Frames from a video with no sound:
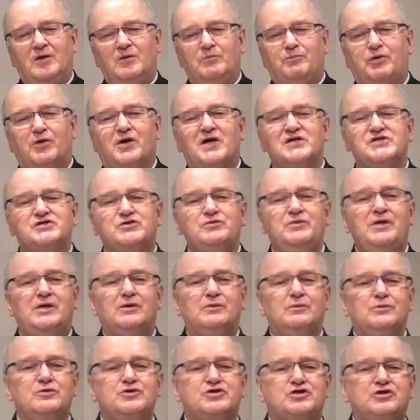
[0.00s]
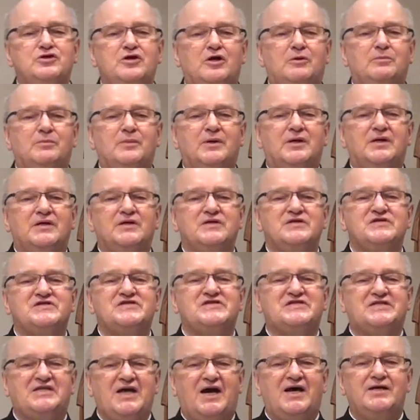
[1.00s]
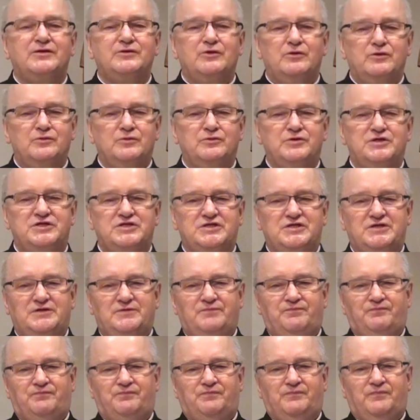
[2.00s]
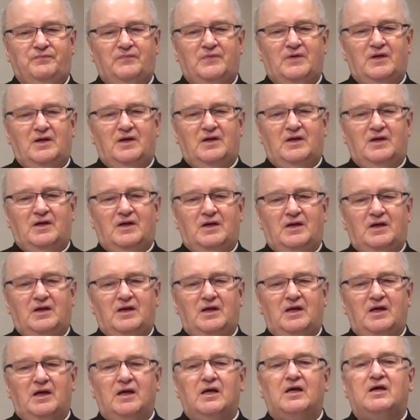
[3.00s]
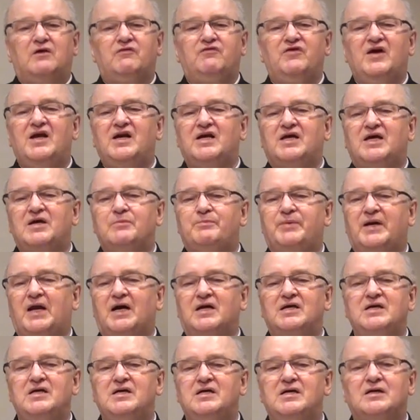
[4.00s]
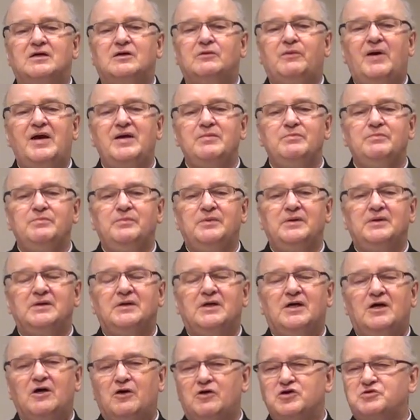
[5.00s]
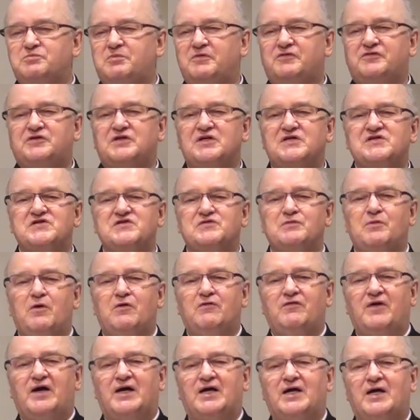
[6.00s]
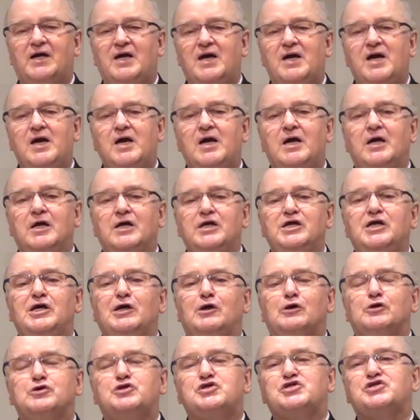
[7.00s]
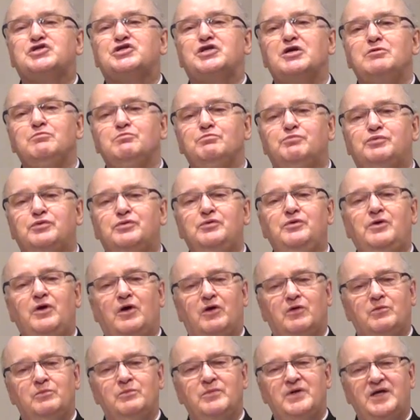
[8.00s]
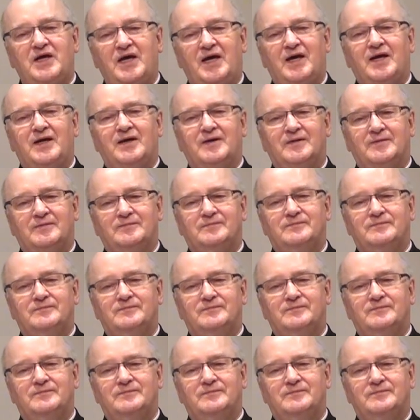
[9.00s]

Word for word: Pokazuje uczniom stan ludzi, ich wielkie pragnienie głębi, choćby w tych słowach nie odstępują mnie.